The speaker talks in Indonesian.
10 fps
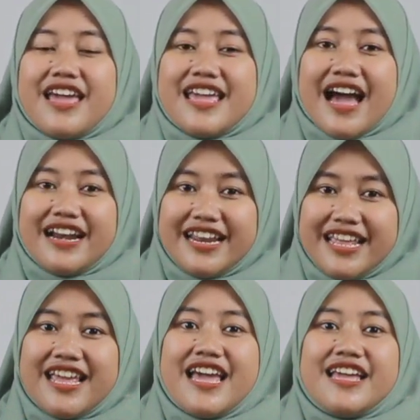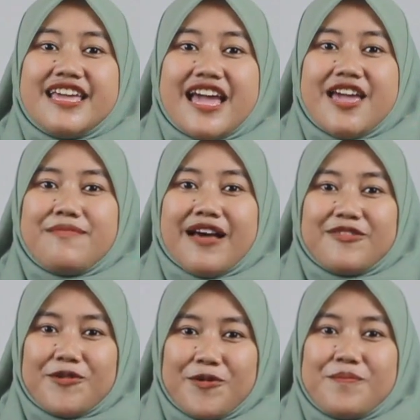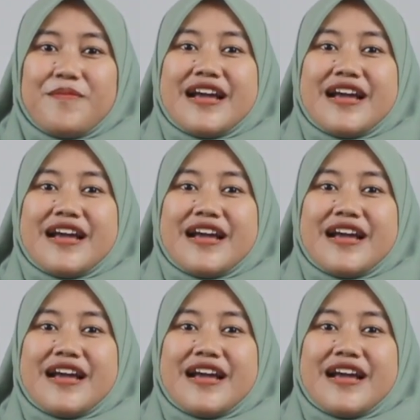yakni Kiai Maksum,